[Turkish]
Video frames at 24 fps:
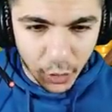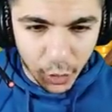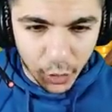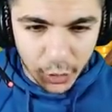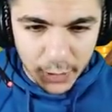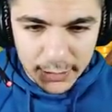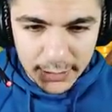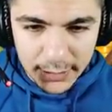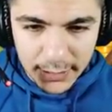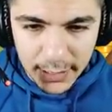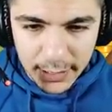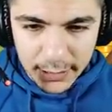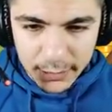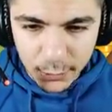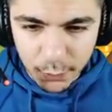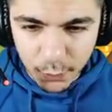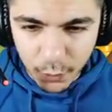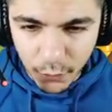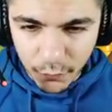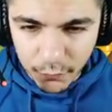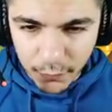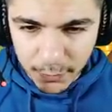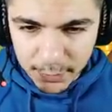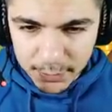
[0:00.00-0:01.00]
Ona da nerede
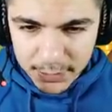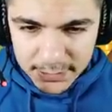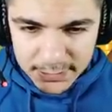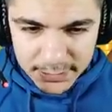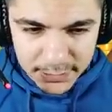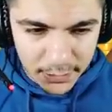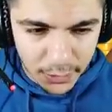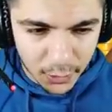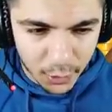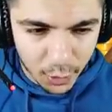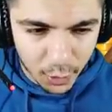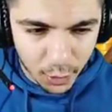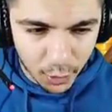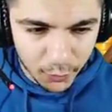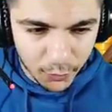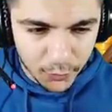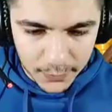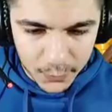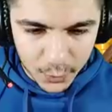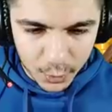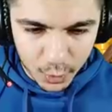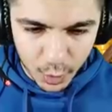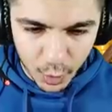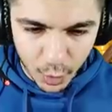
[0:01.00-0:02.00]
büyü fabrikasını arıyorum.
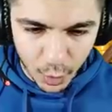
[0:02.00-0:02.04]
Abim